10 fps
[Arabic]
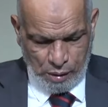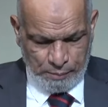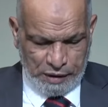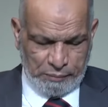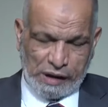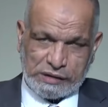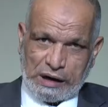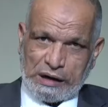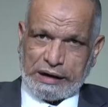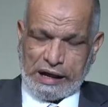من
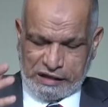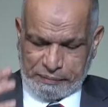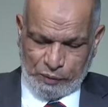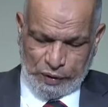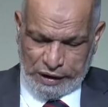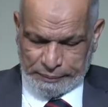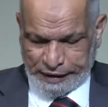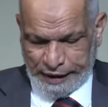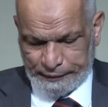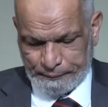مصدر الكسب ولا
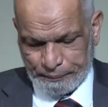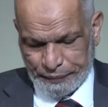بتاع.